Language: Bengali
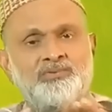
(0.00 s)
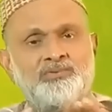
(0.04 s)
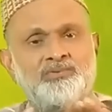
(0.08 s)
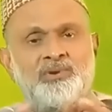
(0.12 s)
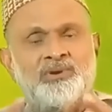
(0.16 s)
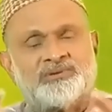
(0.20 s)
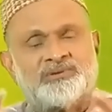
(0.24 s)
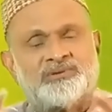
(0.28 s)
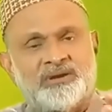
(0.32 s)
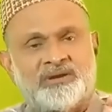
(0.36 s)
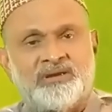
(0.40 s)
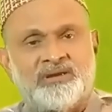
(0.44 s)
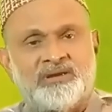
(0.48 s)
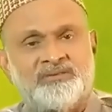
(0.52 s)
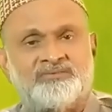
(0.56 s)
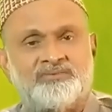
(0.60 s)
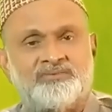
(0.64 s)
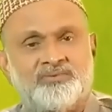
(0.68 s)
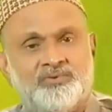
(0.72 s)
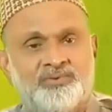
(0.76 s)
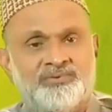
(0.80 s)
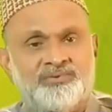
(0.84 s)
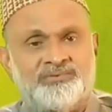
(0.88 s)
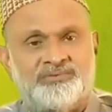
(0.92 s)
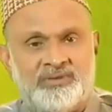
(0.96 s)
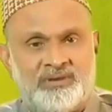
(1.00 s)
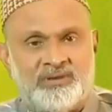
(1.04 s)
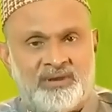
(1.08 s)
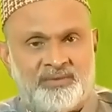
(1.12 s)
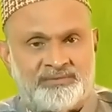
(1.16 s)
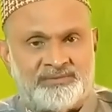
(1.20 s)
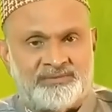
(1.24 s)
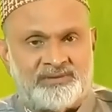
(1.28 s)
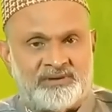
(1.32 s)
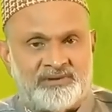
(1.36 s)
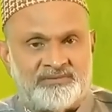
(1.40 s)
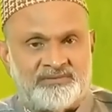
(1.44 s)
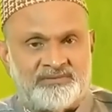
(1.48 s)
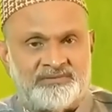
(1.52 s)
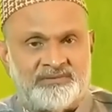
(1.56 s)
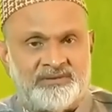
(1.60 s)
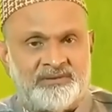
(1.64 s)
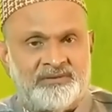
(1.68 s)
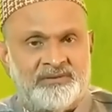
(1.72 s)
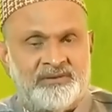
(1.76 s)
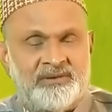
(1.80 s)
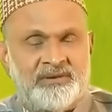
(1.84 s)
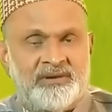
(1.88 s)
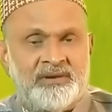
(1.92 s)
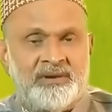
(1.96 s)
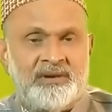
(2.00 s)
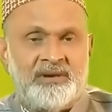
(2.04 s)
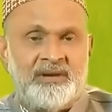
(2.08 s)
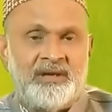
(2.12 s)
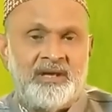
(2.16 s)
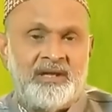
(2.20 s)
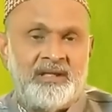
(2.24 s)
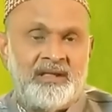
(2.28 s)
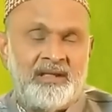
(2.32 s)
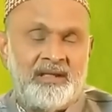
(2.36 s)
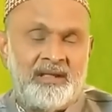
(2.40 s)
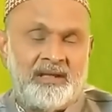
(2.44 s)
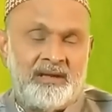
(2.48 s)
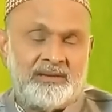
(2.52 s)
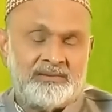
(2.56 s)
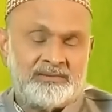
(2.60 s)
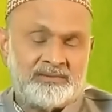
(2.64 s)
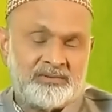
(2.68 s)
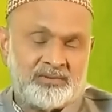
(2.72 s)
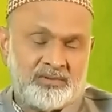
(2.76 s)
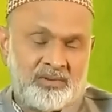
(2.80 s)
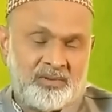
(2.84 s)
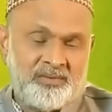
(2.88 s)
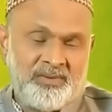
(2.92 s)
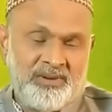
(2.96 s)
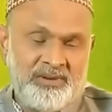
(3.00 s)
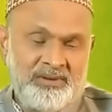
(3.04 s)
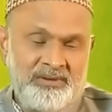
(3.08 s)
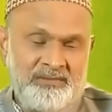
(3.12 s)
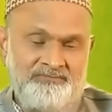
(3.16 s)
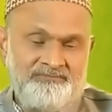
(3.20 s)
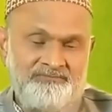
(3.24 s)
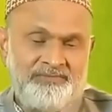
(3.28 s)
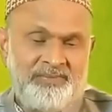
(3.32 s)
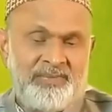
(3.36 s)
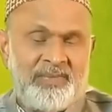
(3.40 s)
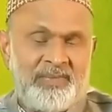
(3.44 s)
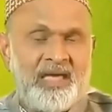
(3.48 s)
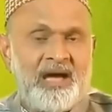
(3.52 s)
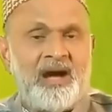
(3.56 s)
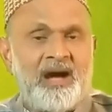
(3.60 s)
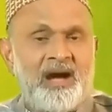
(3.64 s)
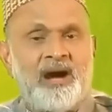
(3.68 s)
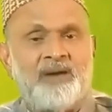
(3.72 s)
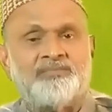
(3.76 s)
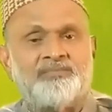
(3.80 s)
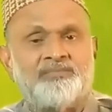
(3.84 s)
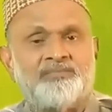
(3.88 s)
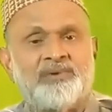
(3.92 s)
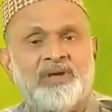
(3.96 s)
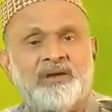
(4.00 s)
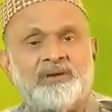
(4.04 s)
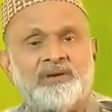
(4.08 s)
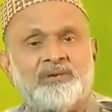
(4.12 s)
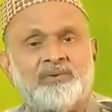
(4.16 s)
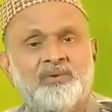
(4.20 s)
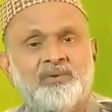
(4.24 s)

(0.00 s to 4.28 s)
দু একটা কেস হয়েছে আমাদের কাছে তবে আপনার